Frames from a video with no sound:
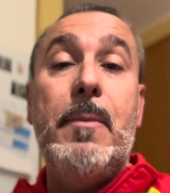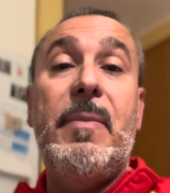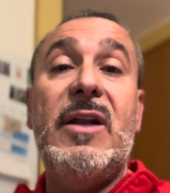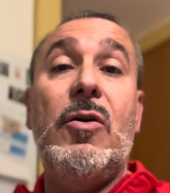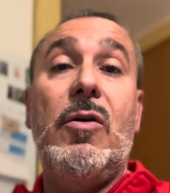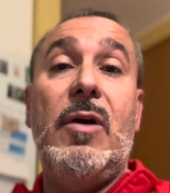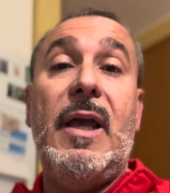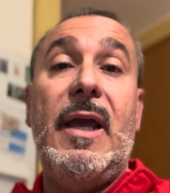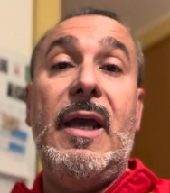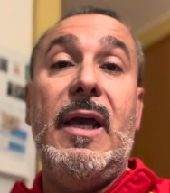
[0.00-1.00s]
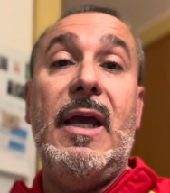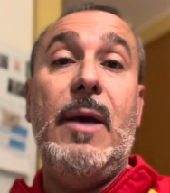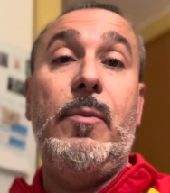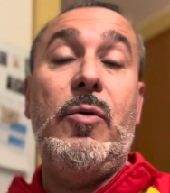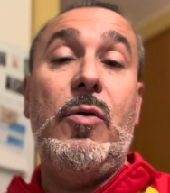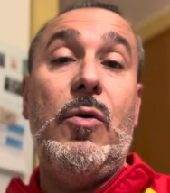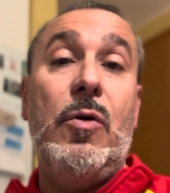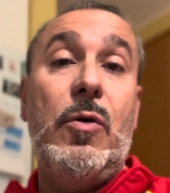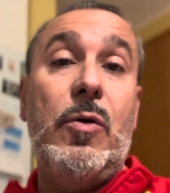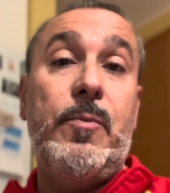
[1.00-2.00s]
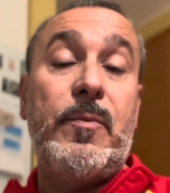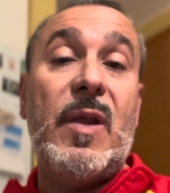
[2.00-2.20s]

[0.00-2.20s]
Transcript: Pero eh, por,